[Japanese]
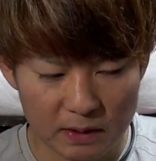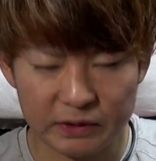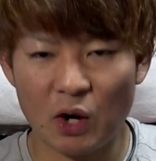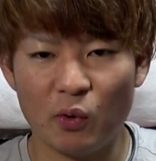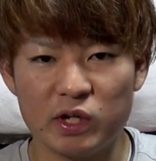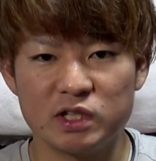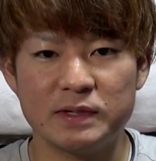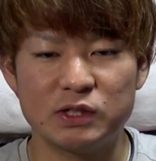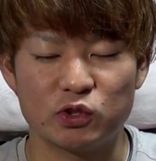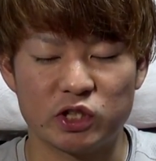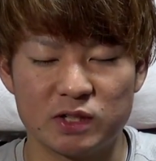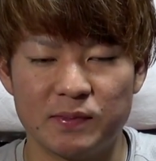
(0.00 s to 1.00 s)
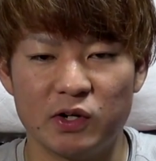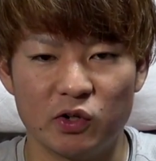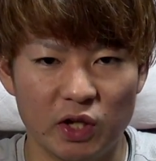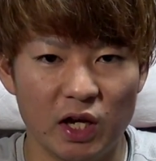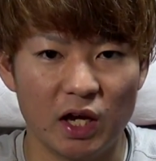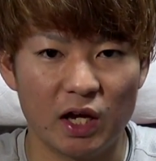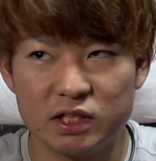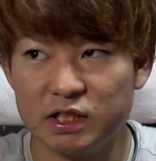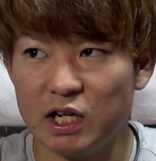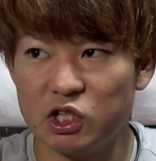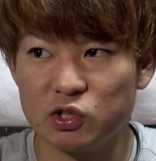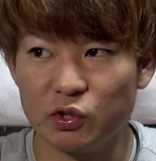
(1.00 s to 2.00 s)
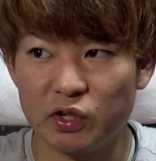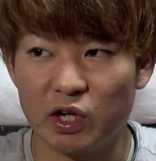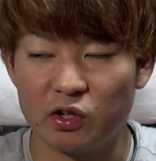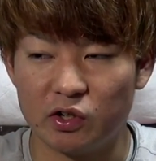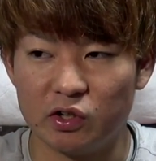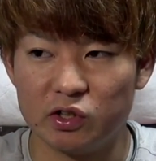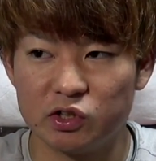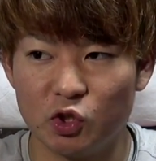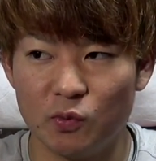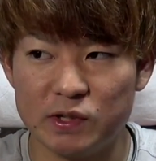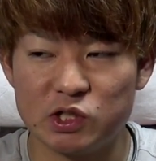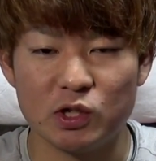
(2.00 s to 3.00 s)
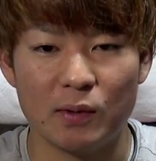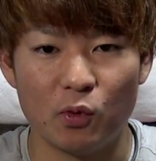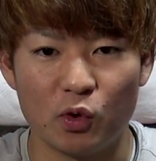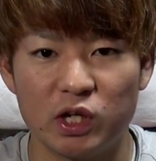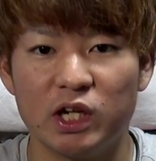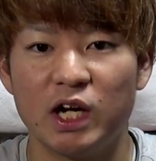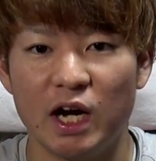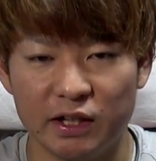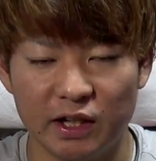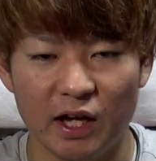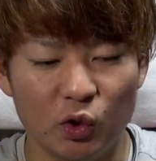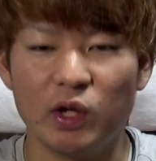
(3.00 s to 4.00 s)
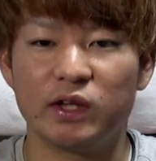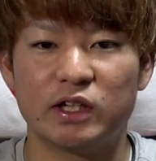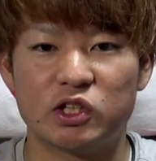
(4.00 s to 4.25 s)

また同じミスをしてしまうので、試合中はとにかくそのミスはもう切り替えて、どうやって